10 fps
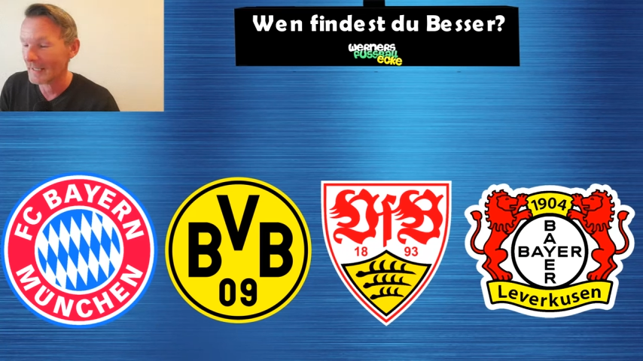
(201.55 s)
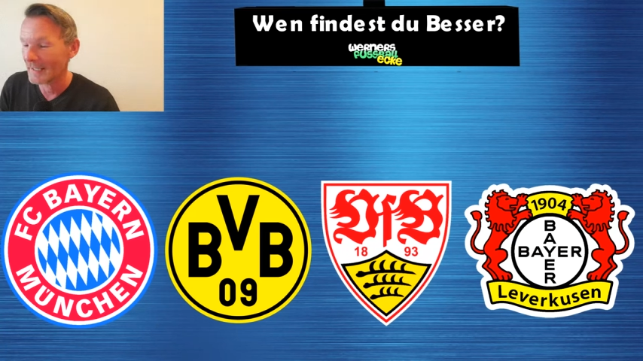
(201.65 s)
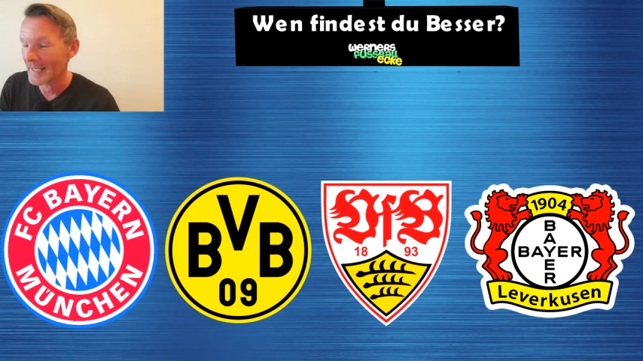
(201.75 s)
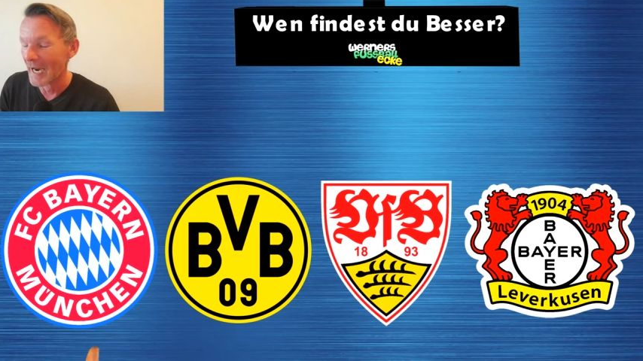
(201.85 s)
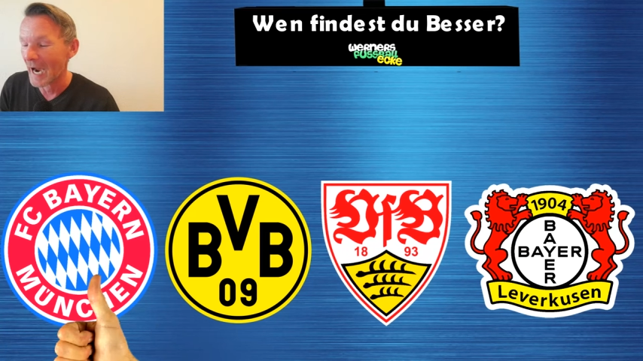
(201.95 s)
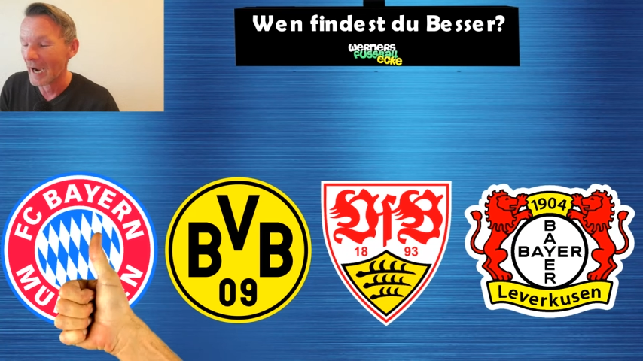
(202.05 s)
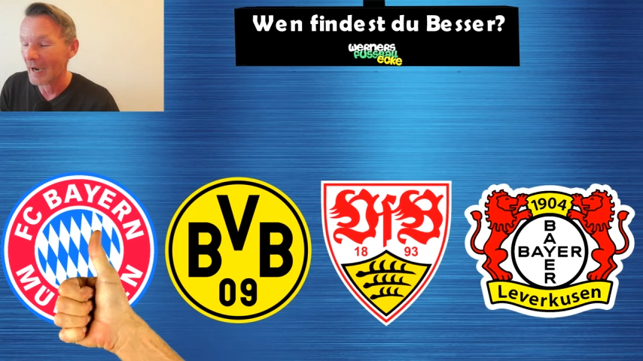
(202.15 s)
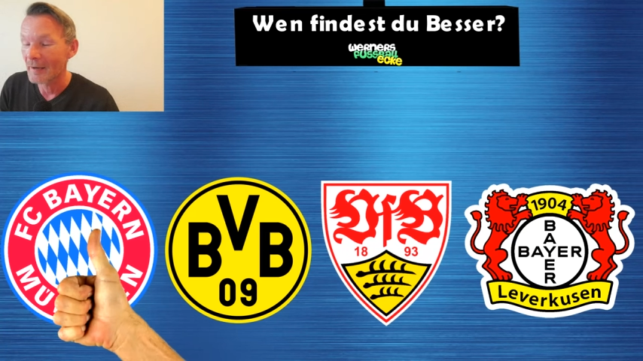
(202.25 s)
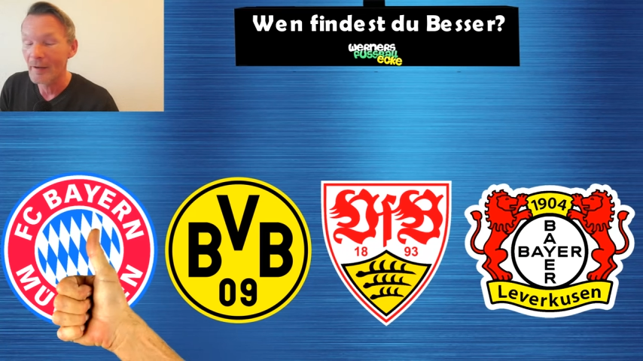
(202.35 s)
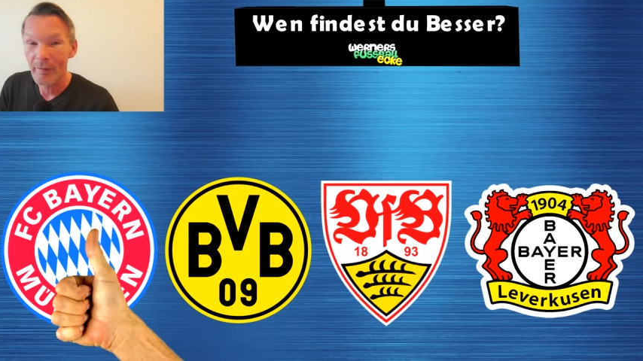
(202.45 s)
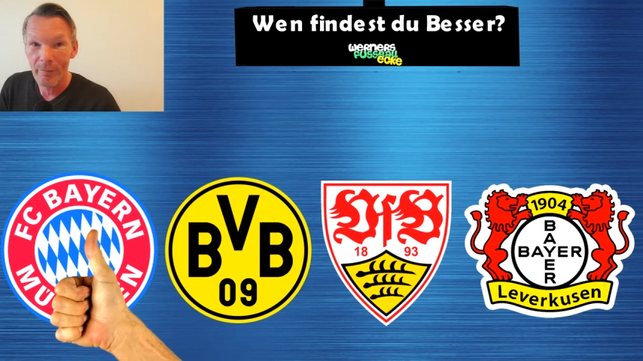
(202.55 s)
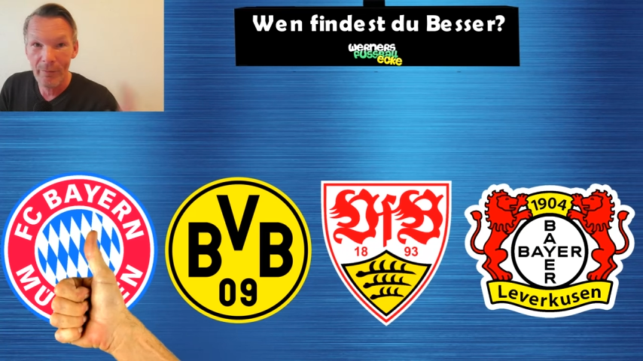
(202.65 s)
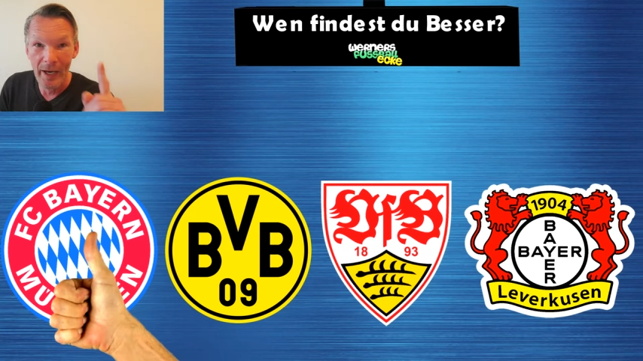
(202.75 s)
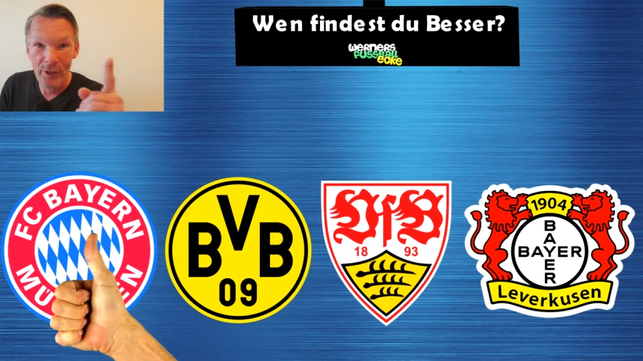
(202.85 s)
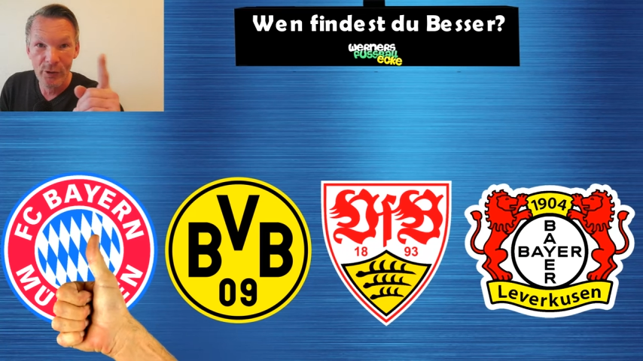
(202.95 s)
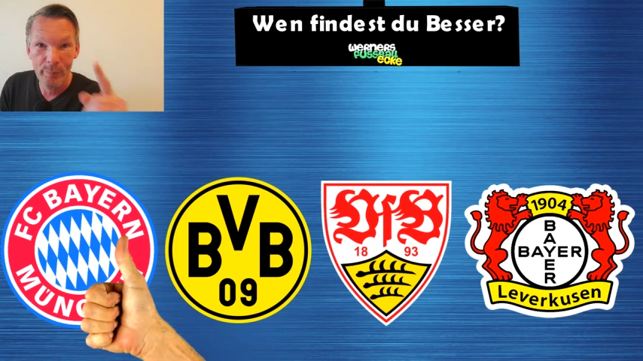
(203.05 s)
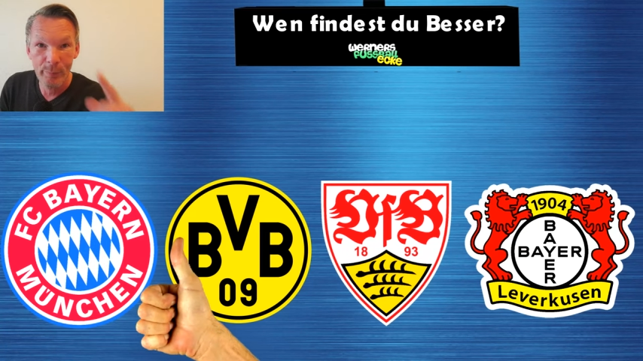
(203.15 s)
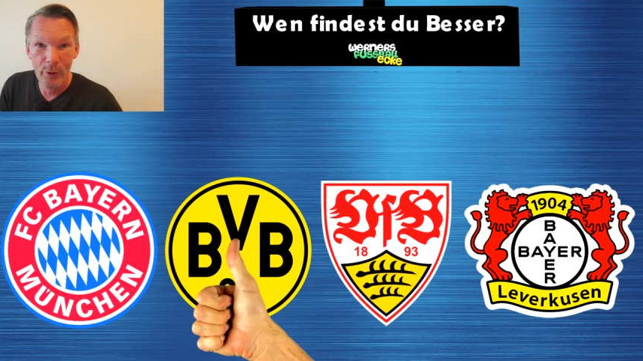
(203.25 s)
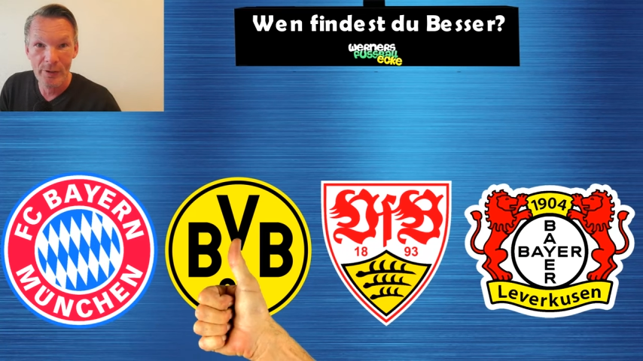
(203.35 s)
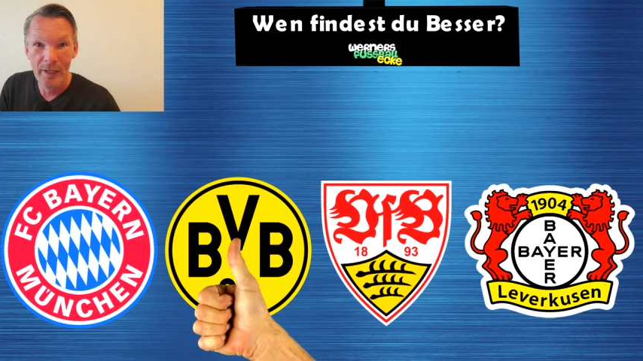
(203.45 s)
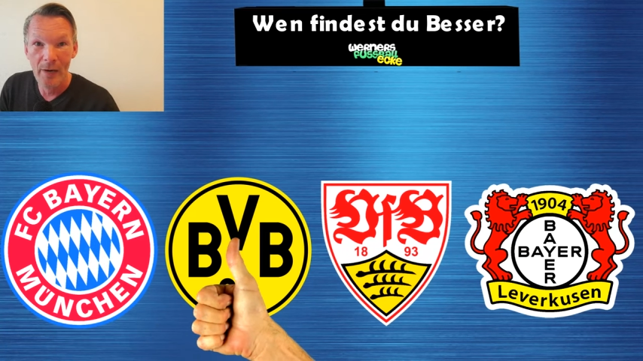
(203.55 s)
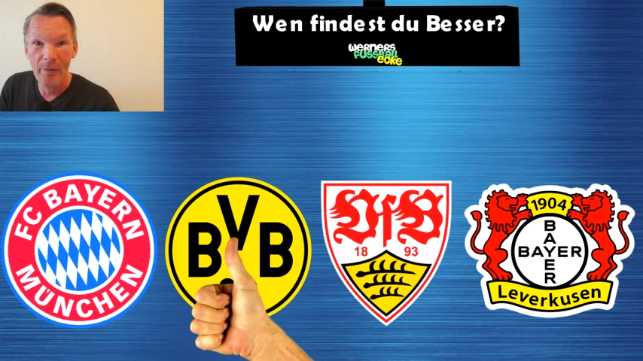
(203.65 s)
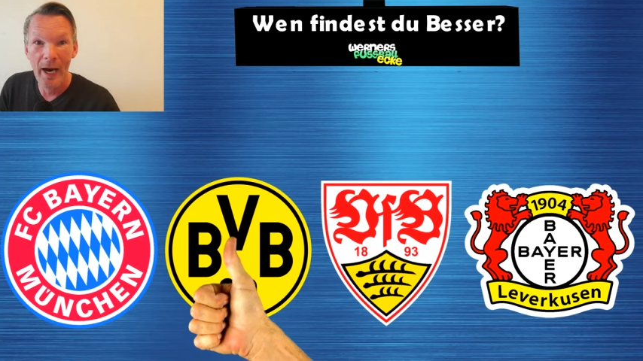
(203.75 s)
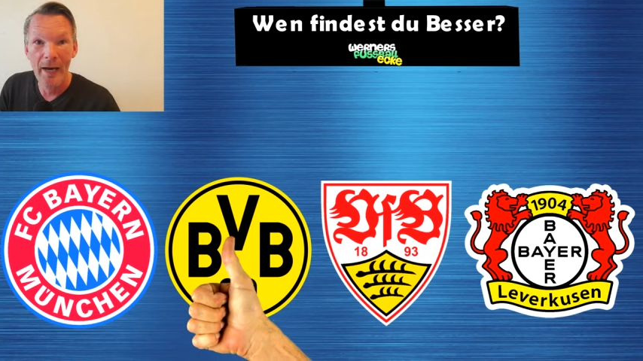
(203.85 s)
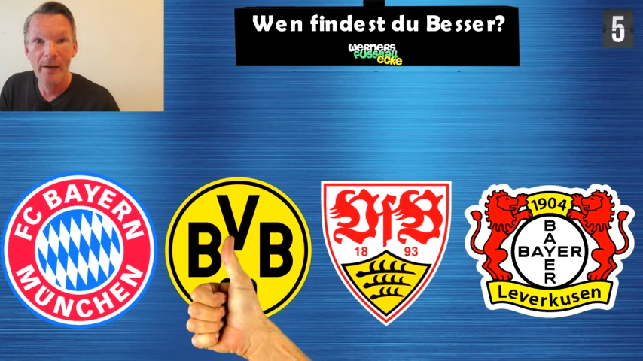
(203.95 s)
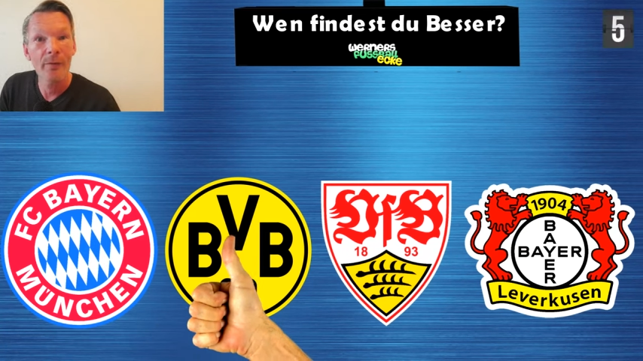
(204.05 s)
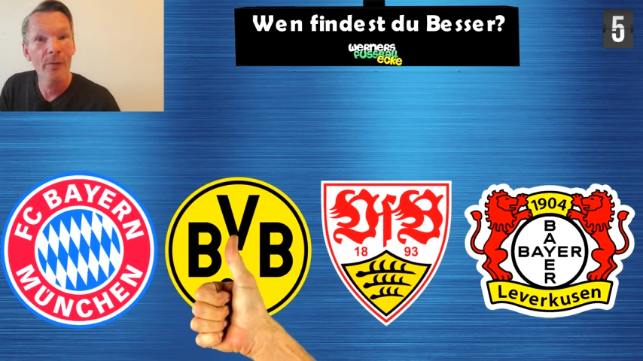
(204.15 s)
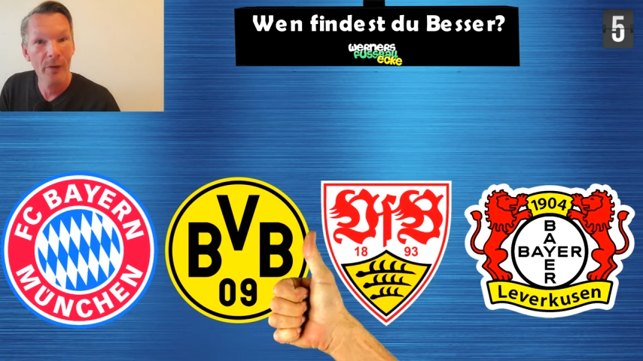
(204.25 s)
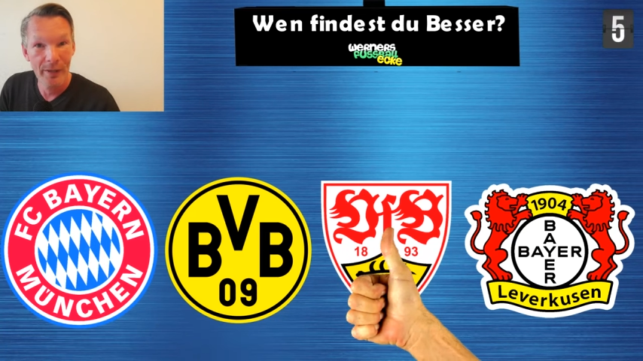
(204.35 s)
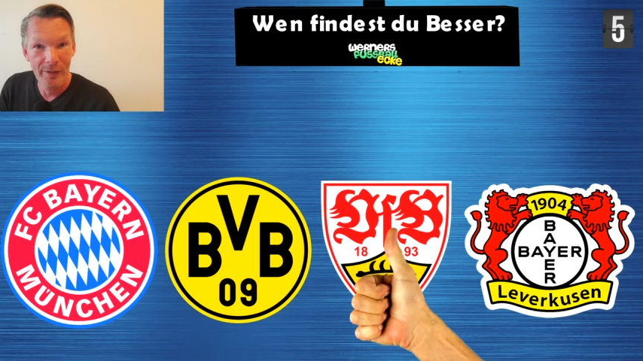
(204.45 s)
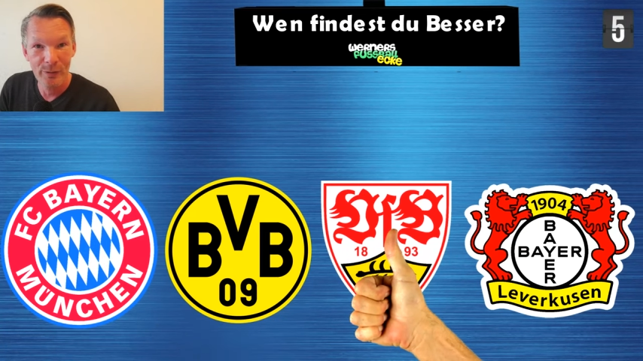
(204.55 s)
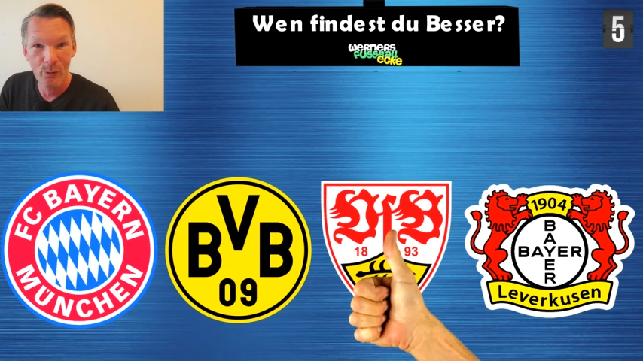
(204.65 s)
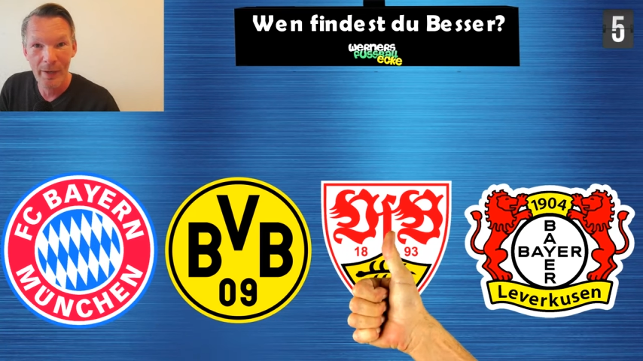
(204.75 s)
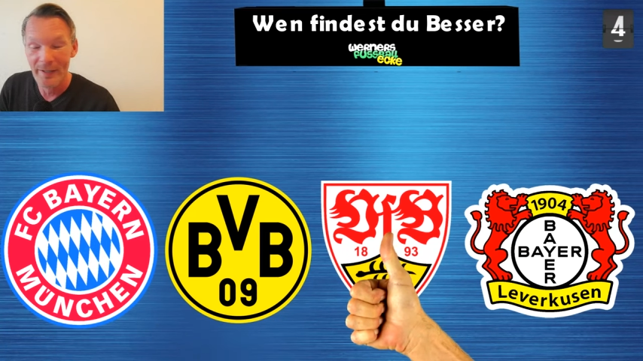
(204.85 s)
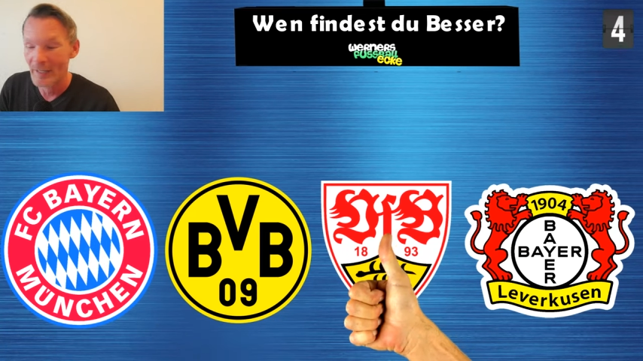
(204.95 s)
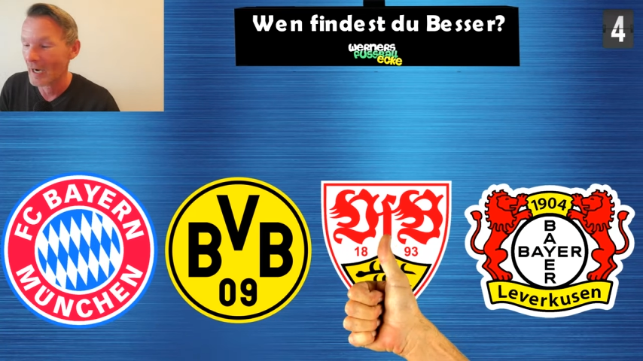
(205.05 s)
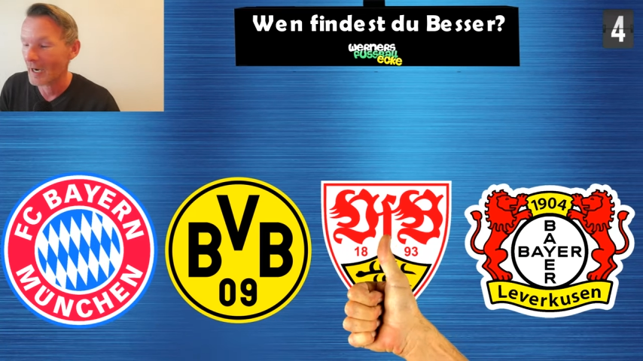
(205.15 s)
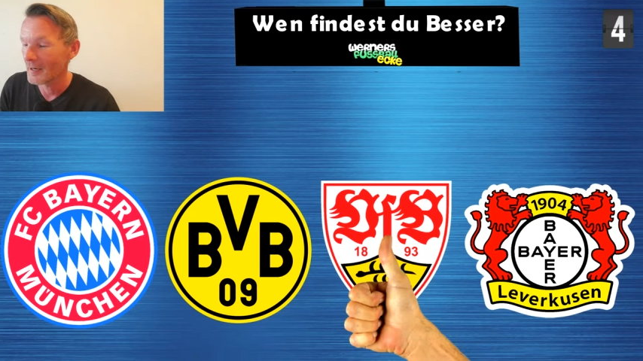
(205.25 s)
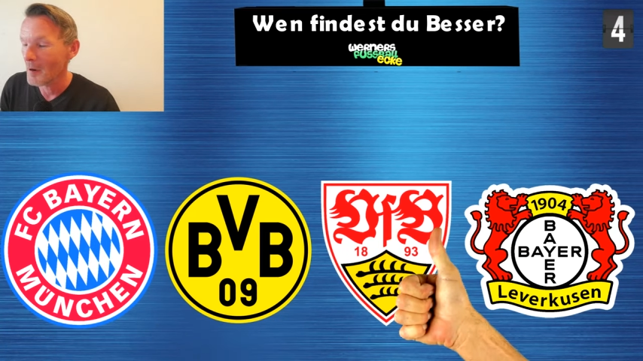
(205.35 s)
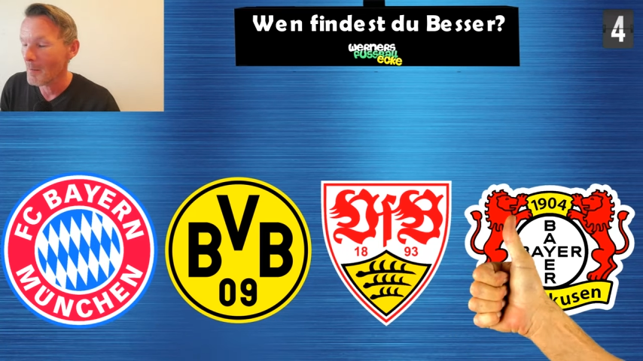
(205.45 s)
Ja! Welchen Bundesliga-Verein findest du besser?